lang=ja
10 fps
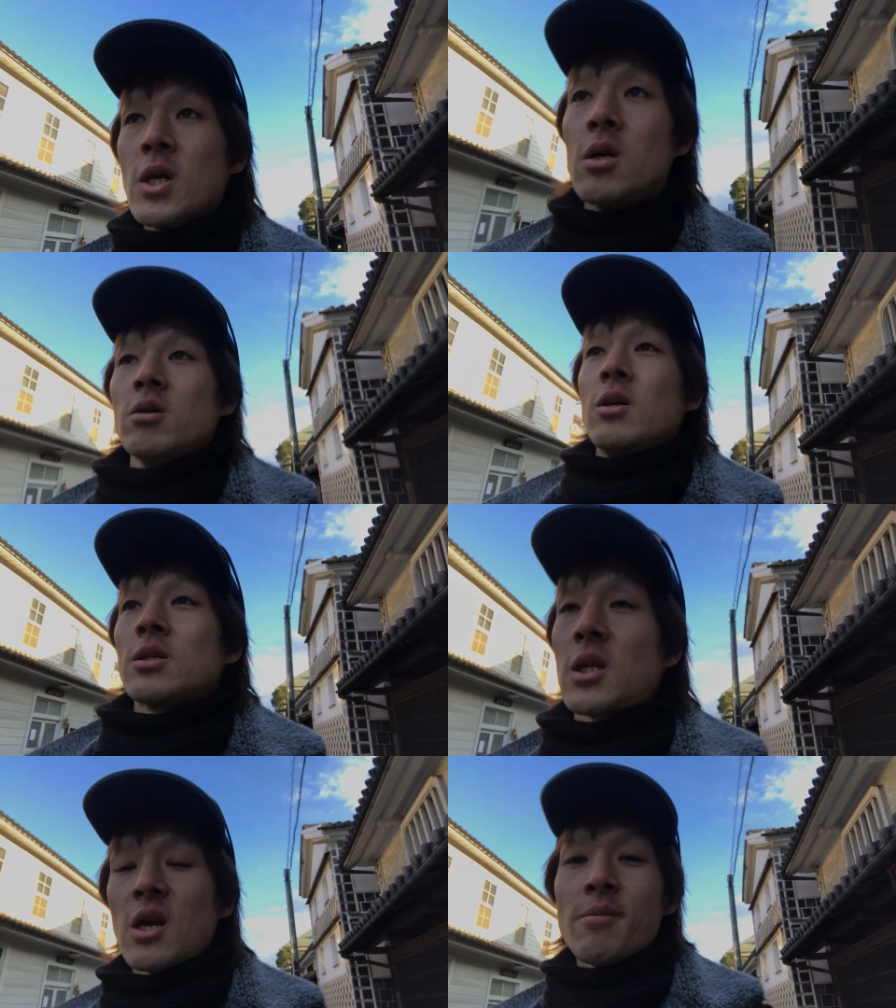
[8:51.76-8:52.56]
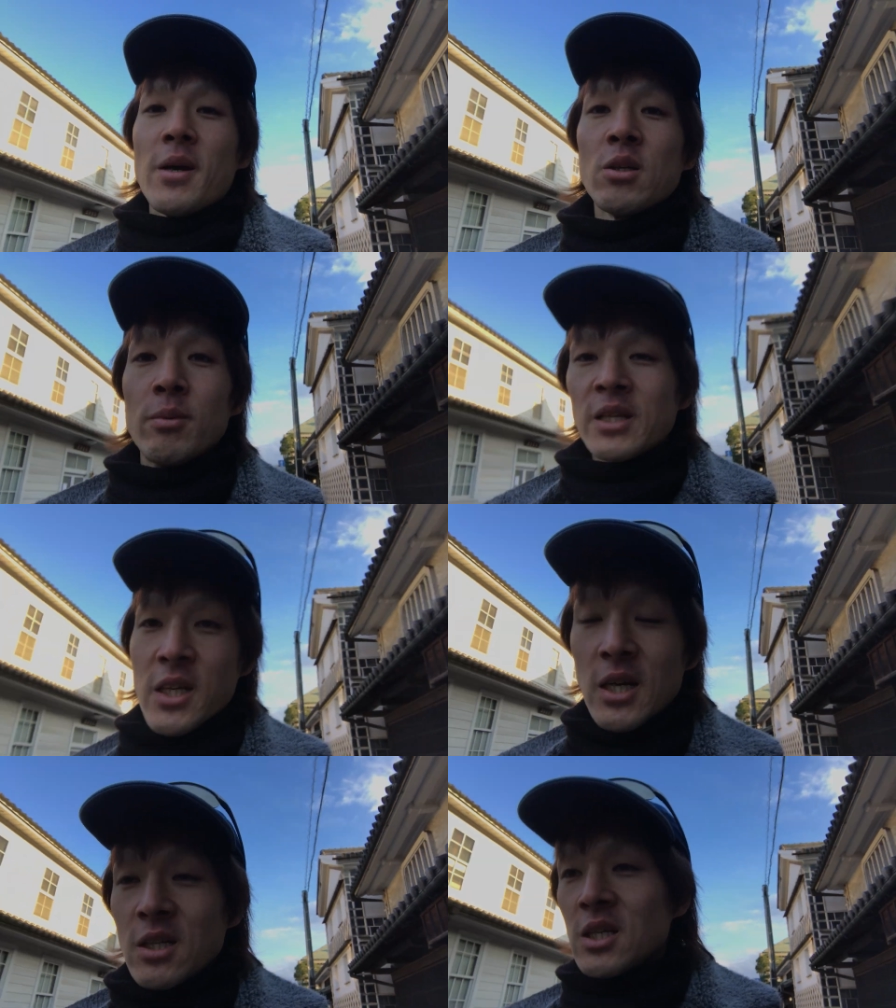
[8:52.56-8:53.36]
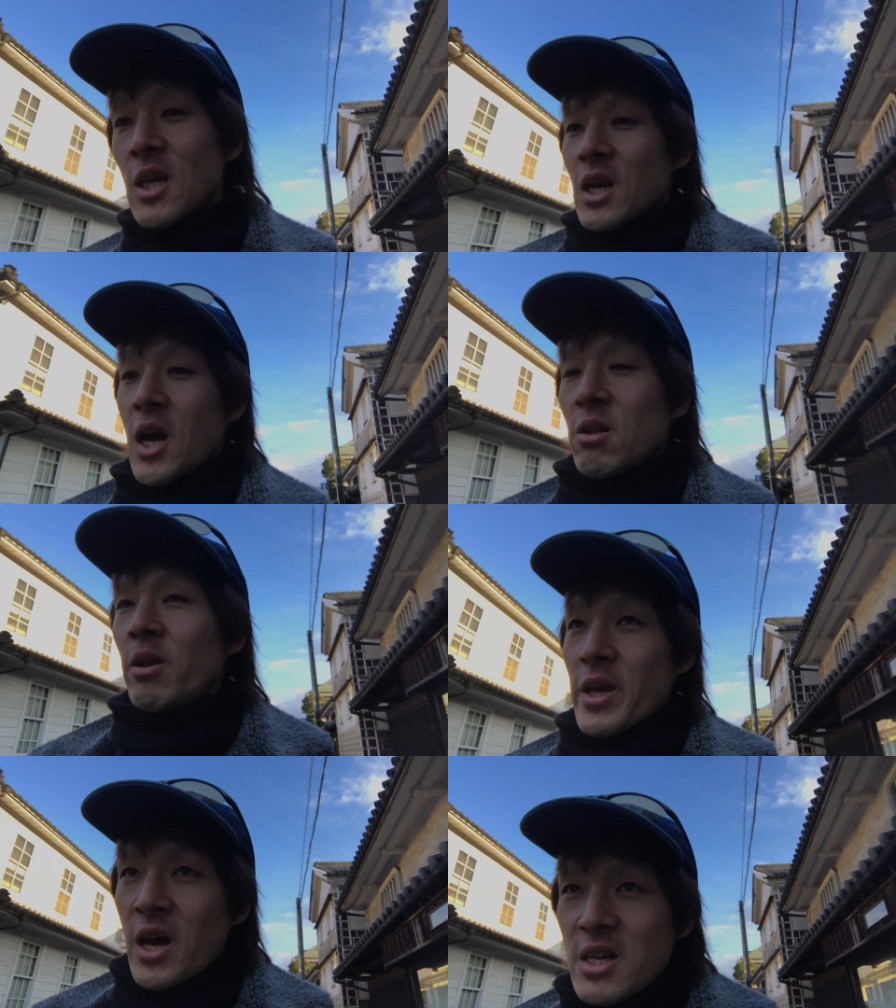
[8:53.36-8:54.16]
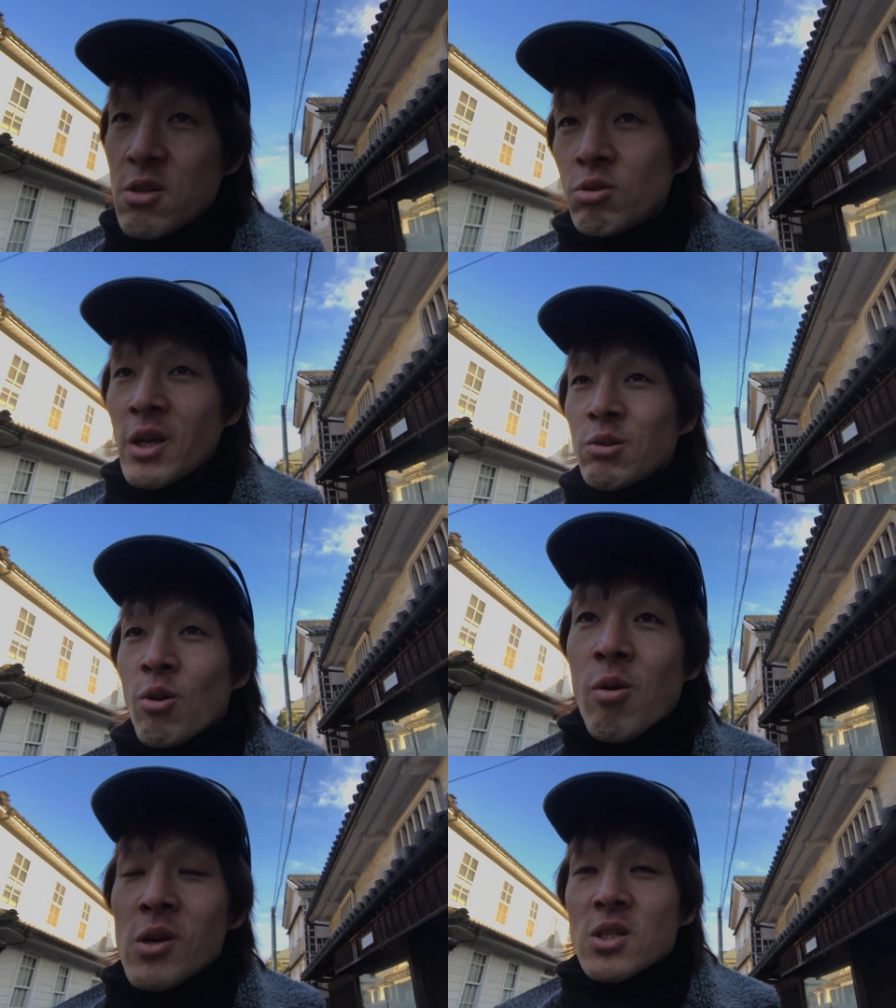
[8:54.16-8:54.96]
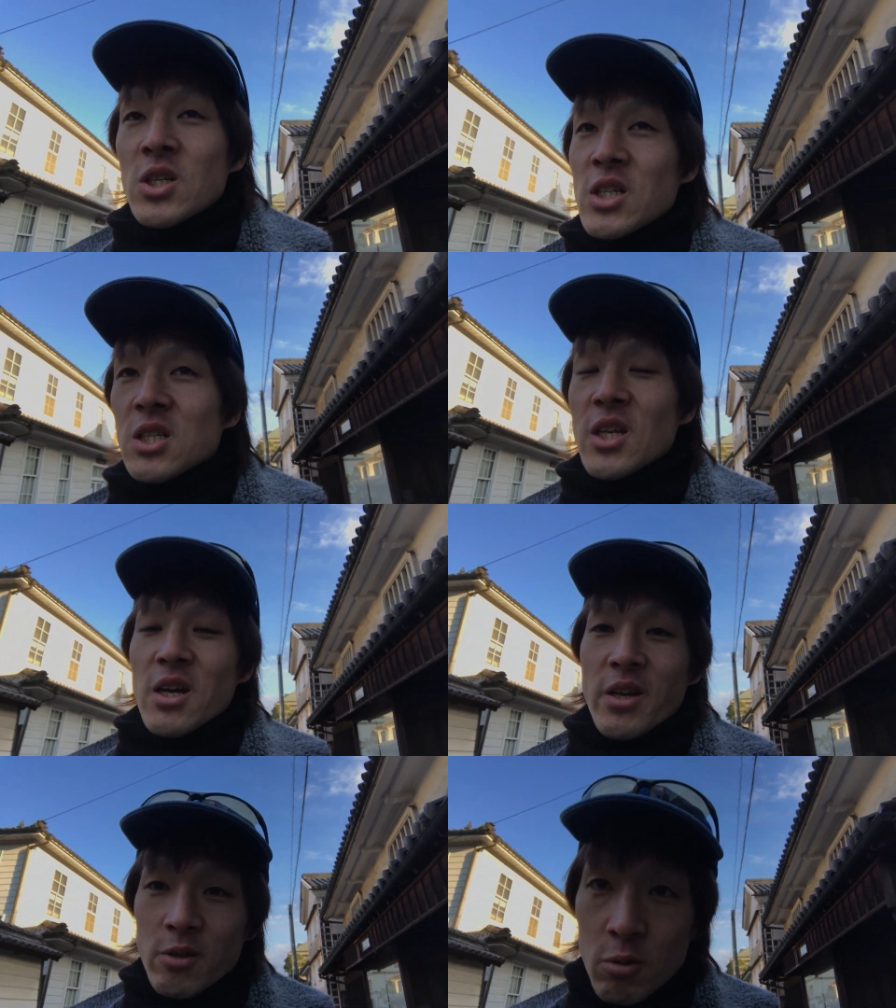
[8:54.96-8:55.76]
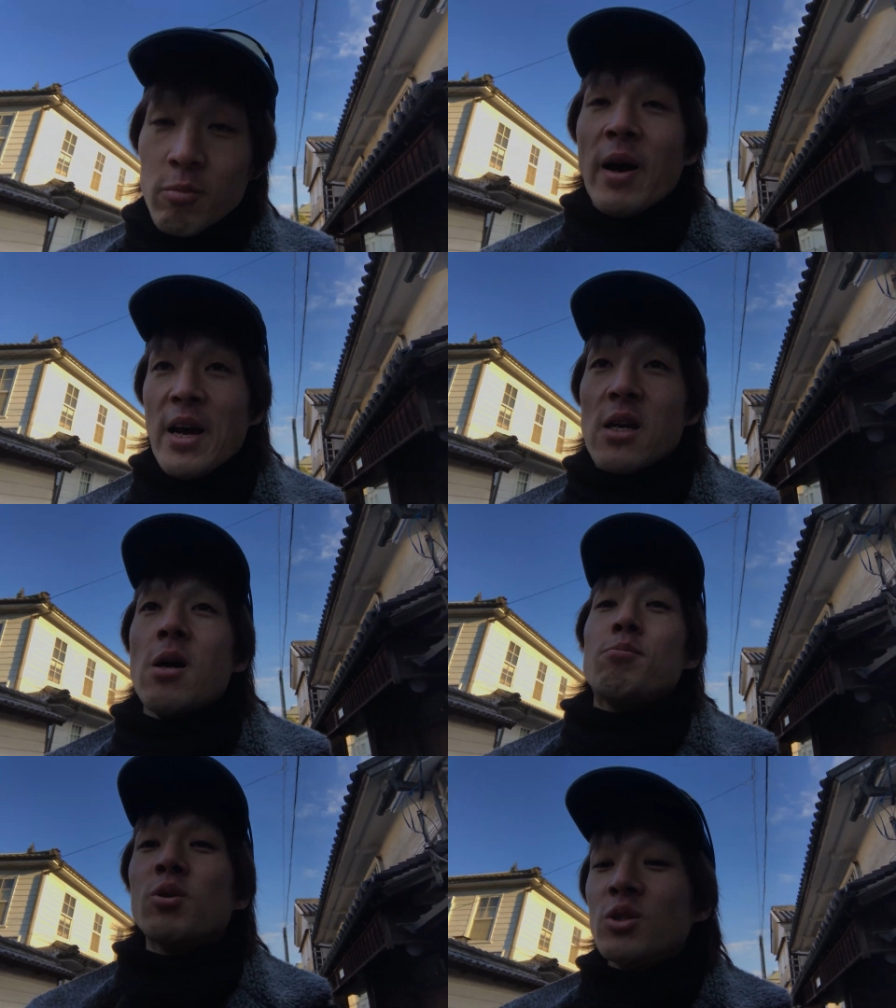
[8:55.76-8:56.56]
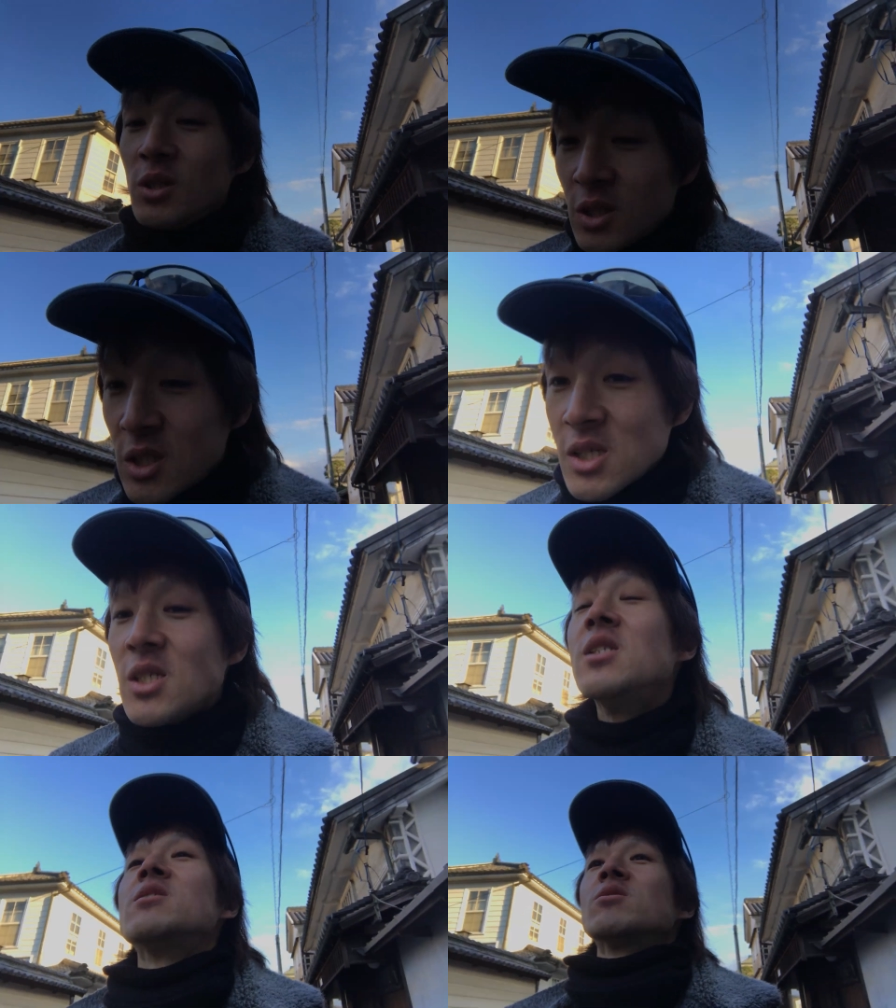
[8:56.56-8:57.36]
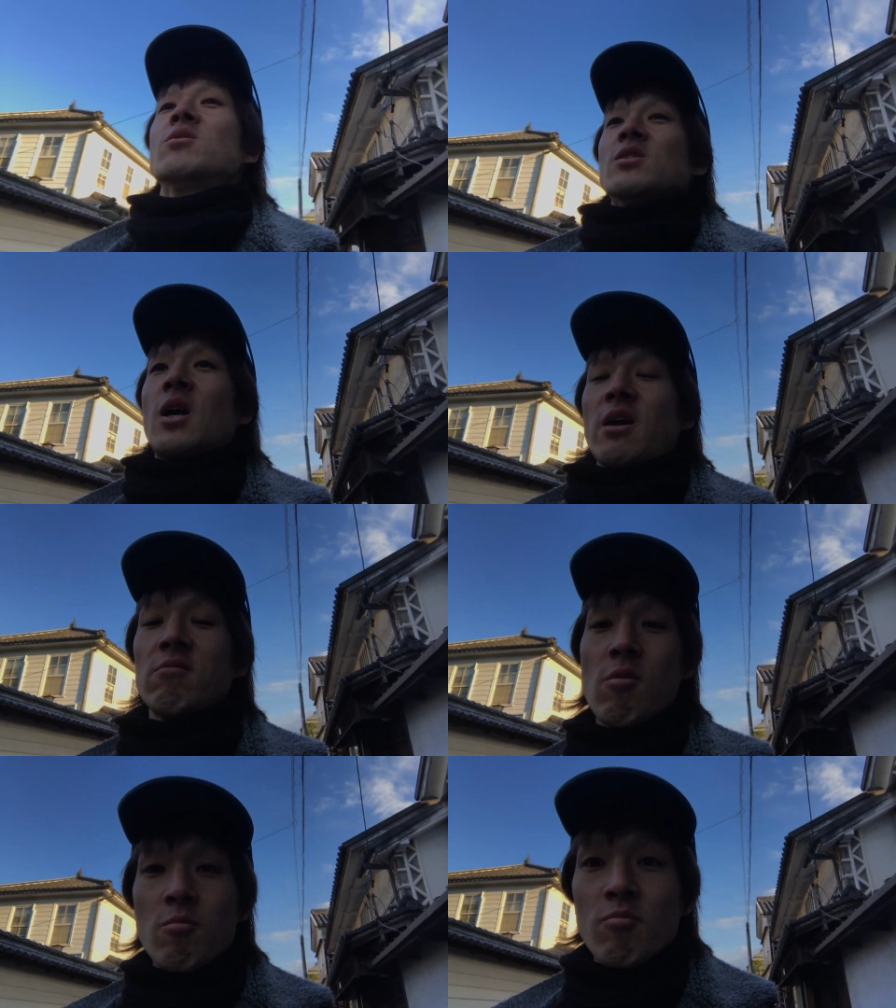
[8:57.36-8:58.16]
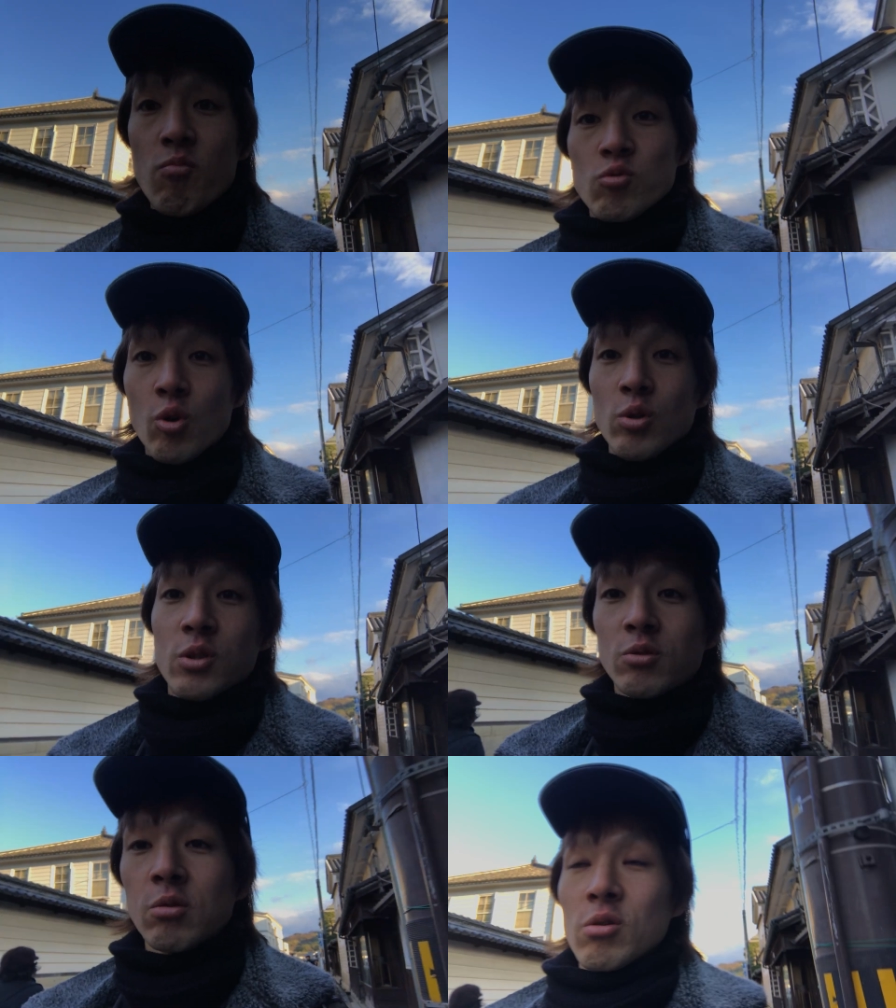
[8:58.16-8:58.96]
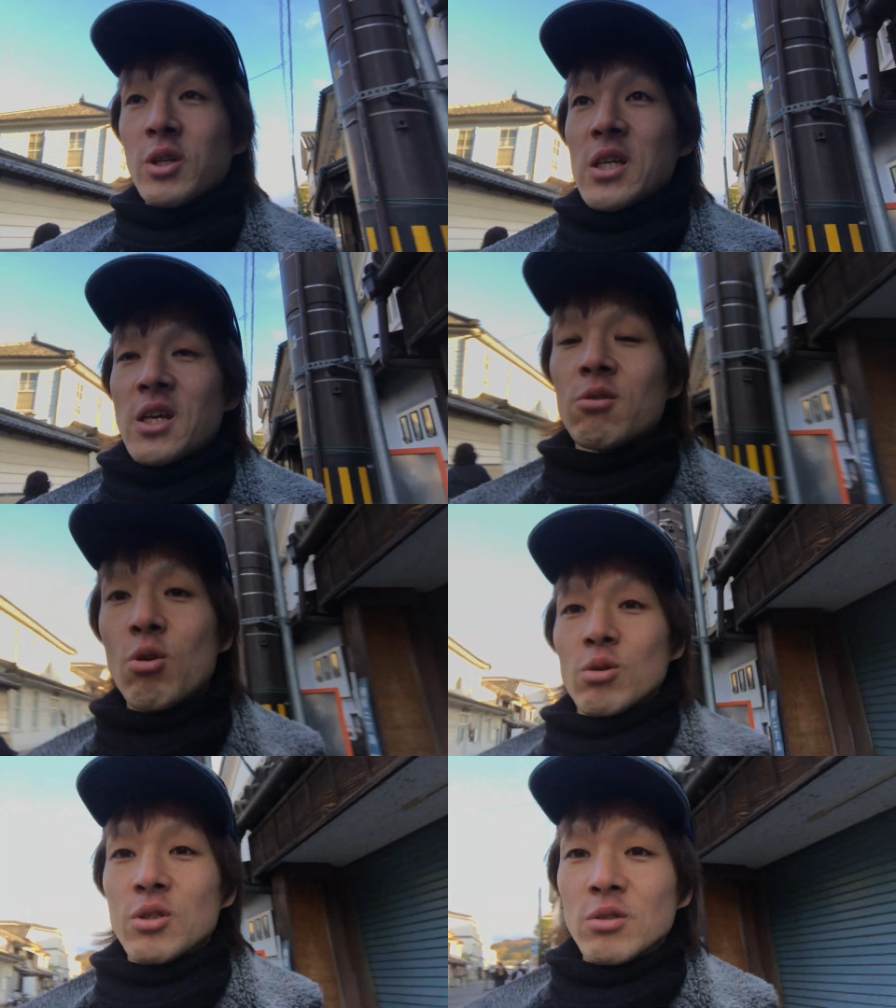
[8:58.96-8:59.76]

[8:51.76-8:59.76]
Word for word: うテラバイトあのねアイクラ u 写真ってあるやろまあ、うん、搭載してる共通